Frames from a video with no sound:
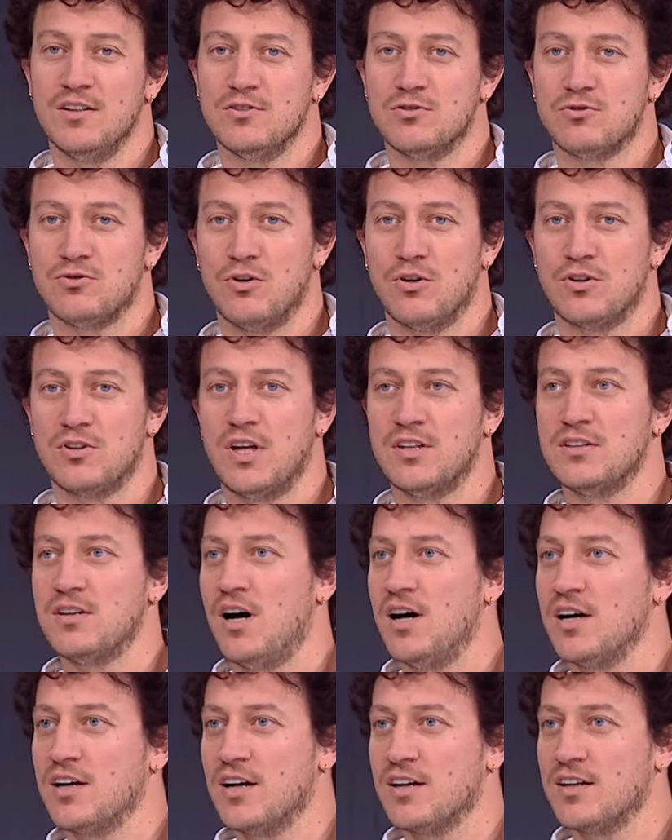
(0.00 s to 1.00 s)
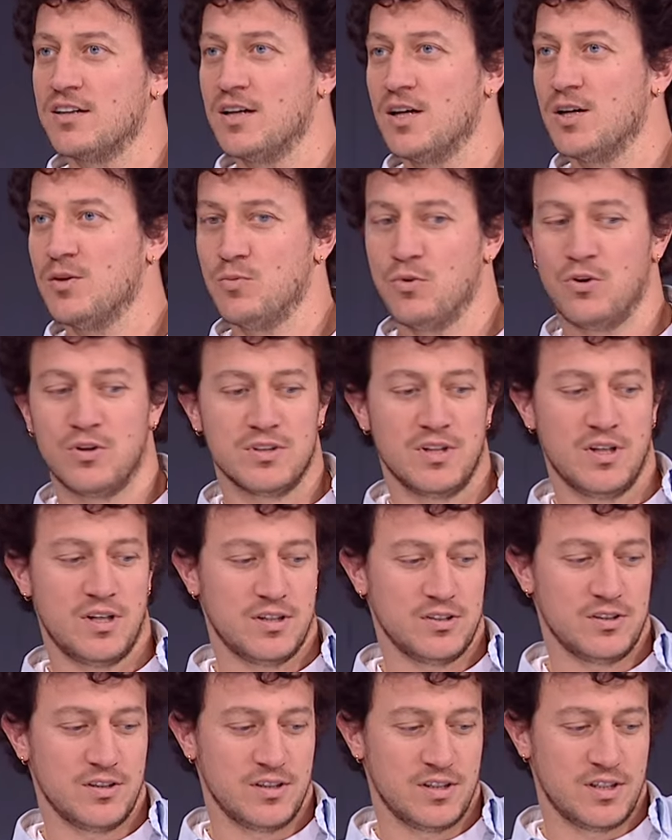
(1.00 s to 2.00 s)
Sonradan da Ankara'da bu
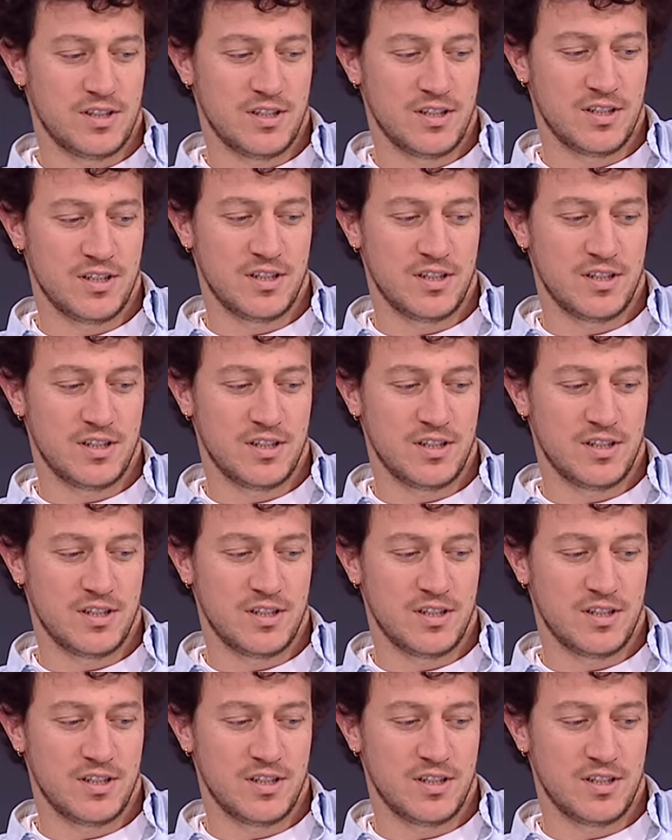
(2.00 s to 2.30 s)
arada e,